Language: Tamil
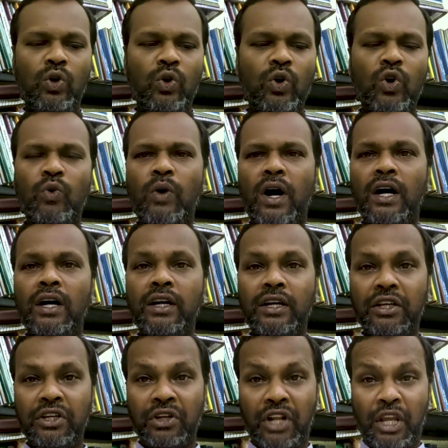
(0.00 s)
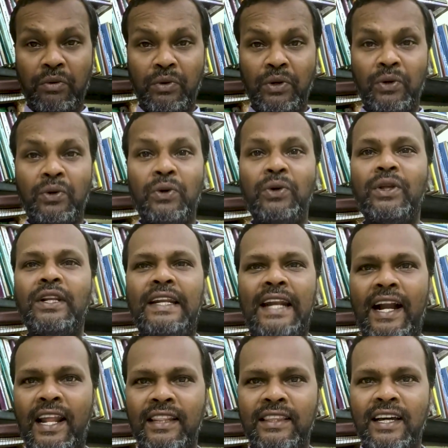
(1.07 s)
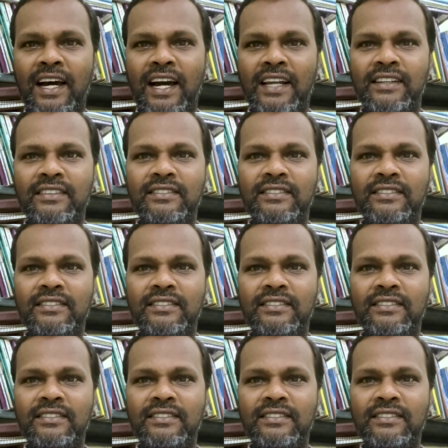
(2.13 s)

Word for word: நோவா இறைவனோடு நடந்தார்